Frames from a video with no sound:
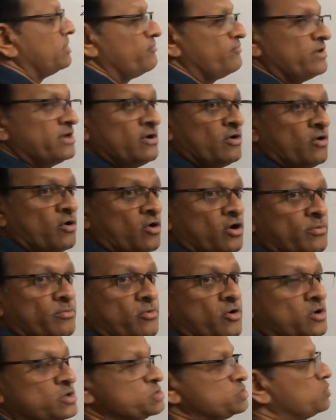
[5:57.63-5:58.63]
हुए और
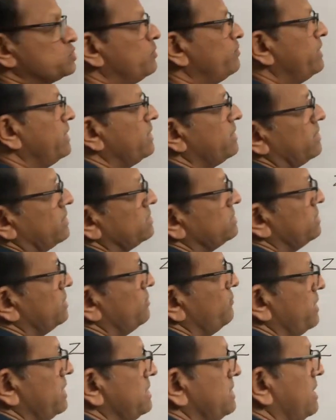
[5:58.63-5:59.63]
बॉन्ड्स को ब्रेक करते
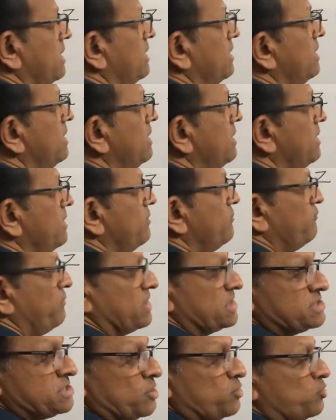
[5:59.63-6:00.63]
हुए या
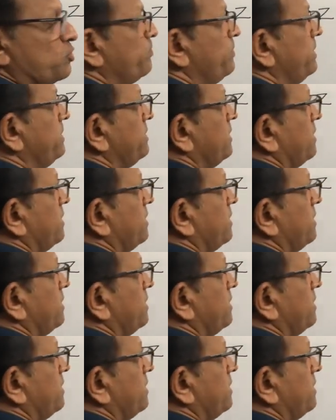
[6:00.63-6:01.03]
फंक्शनल ग्रुप इंटर